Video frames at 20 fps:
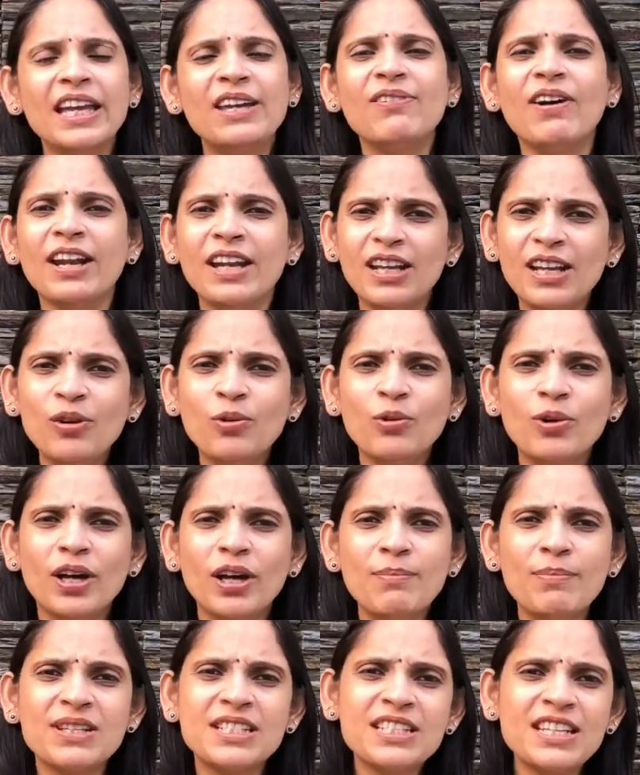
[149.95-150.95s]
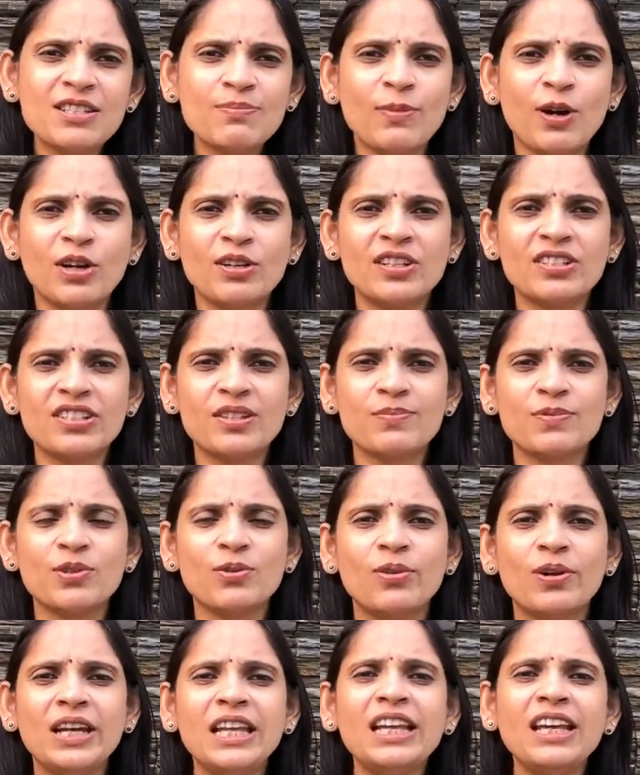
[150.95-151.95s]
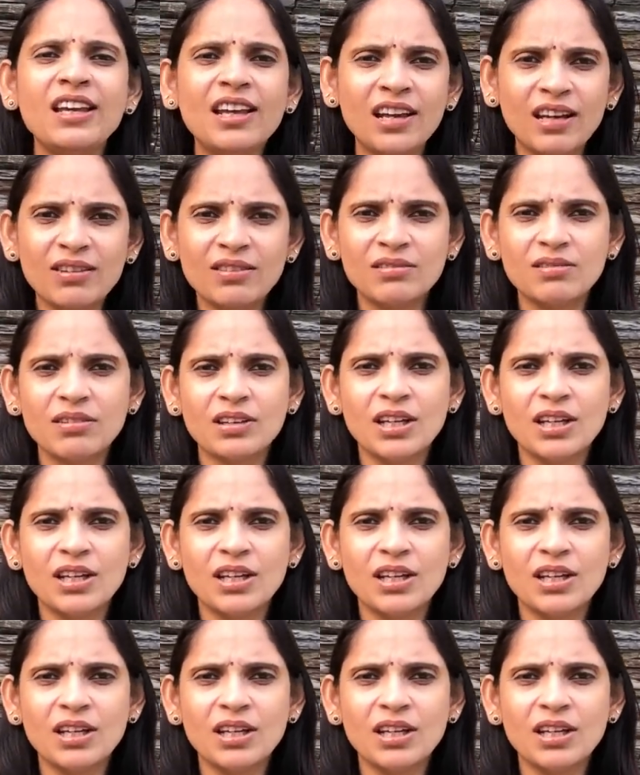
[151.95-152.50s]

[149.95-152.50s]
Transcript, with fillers: ఇవన్నీ కూడా బిజినెస్ పార్ట్నర్షిప్స్ లీగల్